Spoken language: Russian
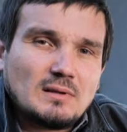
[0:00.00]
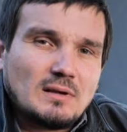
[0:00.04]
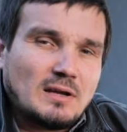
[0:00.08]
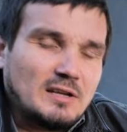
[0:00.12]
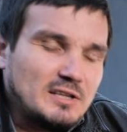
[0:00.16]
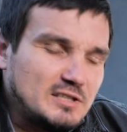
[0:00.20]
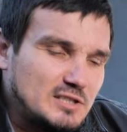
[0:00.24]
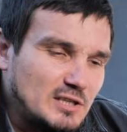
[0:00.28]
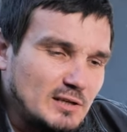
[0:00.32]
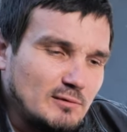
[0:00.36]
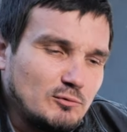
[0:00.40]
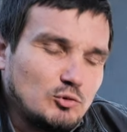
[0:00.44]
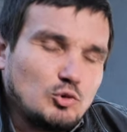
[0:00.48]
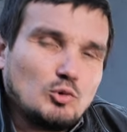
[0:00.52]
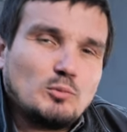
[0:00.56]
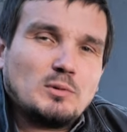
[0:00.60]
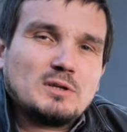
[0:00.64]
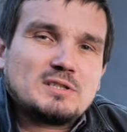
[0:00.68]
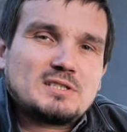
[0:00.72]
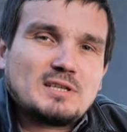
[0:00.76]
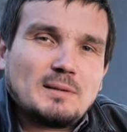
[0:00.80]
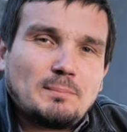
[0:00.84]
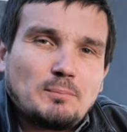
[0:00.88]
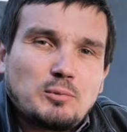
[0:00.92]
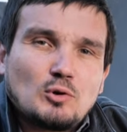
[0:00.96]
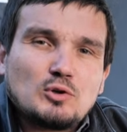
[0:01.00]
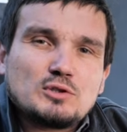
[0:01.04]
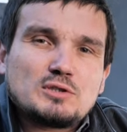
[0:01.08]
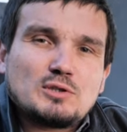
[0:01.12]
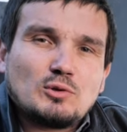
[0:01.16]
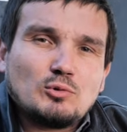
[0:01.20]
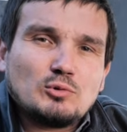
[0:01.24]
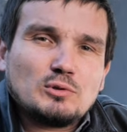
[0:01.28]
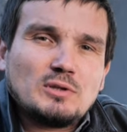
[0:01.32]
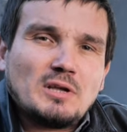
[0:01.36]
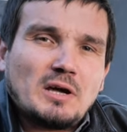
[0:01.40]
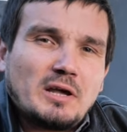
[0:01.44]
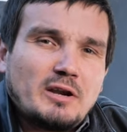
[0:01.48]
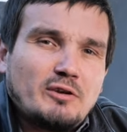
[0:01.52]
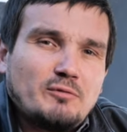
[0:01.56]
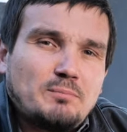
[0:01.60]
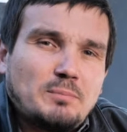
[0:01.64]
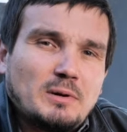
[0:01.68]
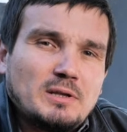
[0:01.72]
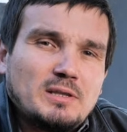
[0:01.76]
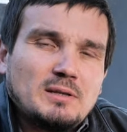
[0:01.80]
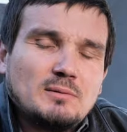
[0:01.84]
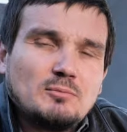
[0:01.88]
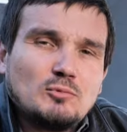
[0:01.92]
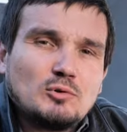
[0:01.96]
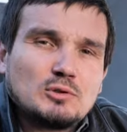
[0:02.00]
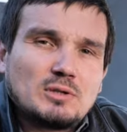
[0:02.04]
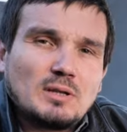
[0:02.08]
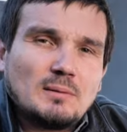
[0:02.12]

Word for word: а если не вдуматься, а просто ударив по нему